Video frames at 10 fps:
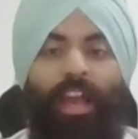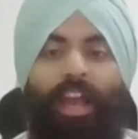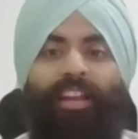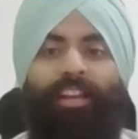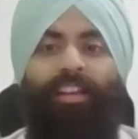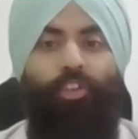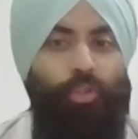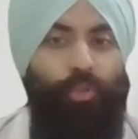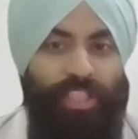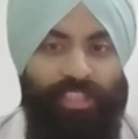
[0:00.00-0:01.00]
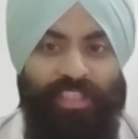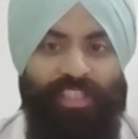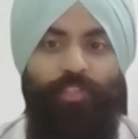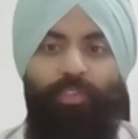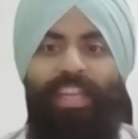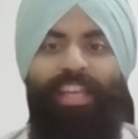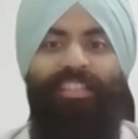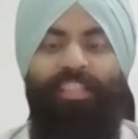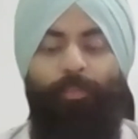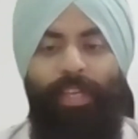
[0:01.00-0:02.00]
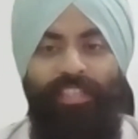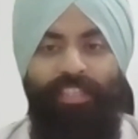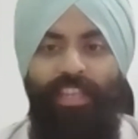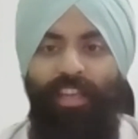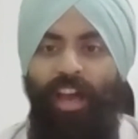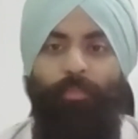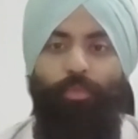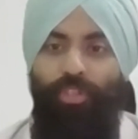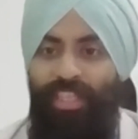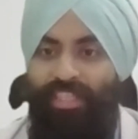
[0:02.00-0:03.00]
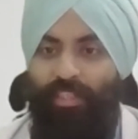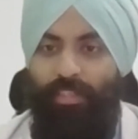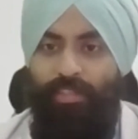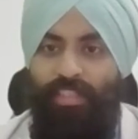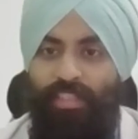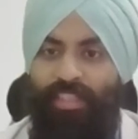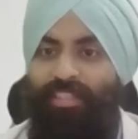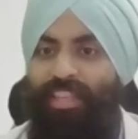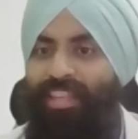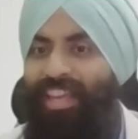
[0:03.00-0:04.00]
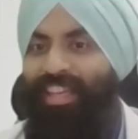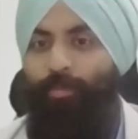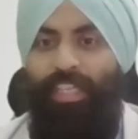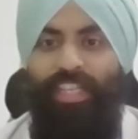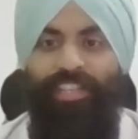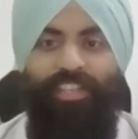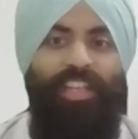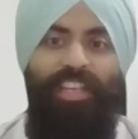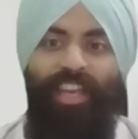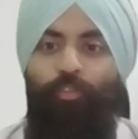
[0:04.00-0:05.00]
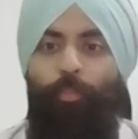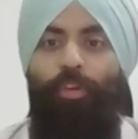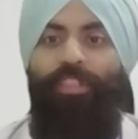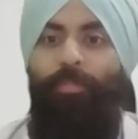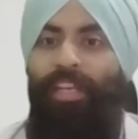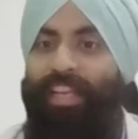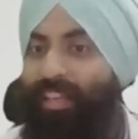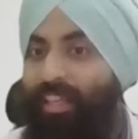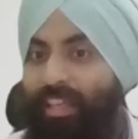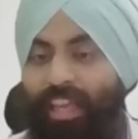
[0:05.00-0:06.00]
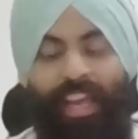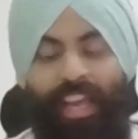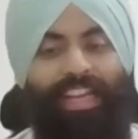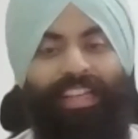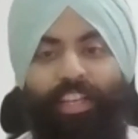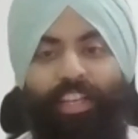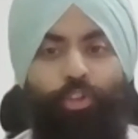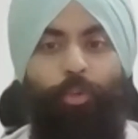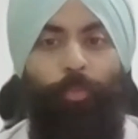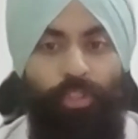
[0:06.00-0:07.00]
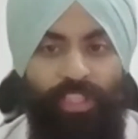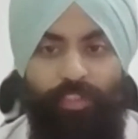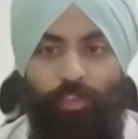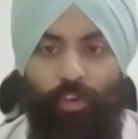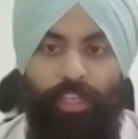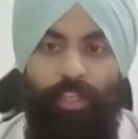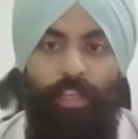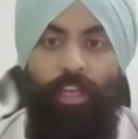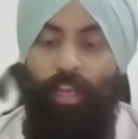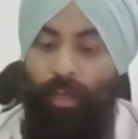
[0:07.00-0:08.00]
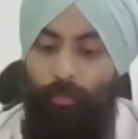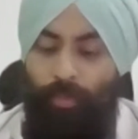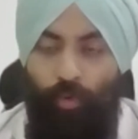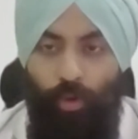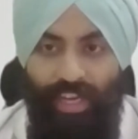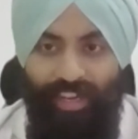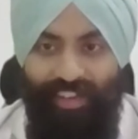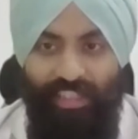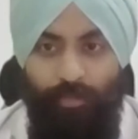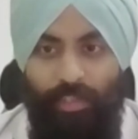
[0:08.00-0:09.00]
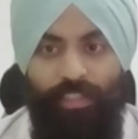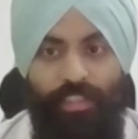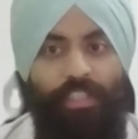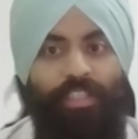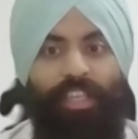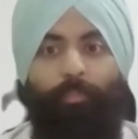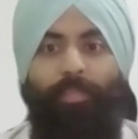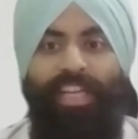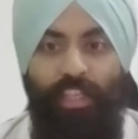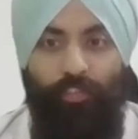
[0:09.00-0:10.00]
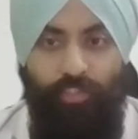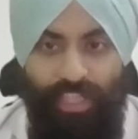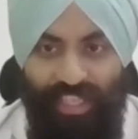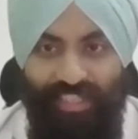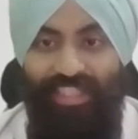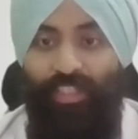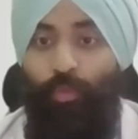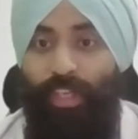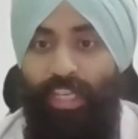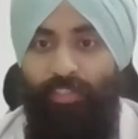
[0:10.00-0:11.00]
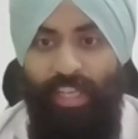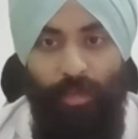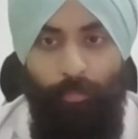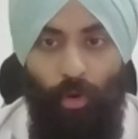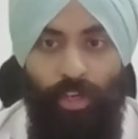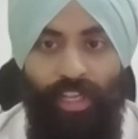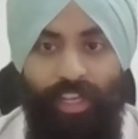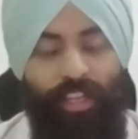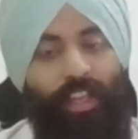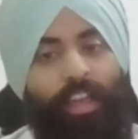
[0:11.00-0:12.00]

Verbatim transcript: एंड यू शुड डिस्कस वेरियस एस्पेक्ट की हाँ मुझे सर्जरी से ये एक्सपेक्टेशन है क्या वो पॉसिबल है कि नहीं एंड देन यू शुड प्रोसीड फॉर इट बिफोर हेयर ट्रांसप्लांट सर्जरी मेडिकल फिटनेस इज वेरी वेरी इंपॉर्टेंट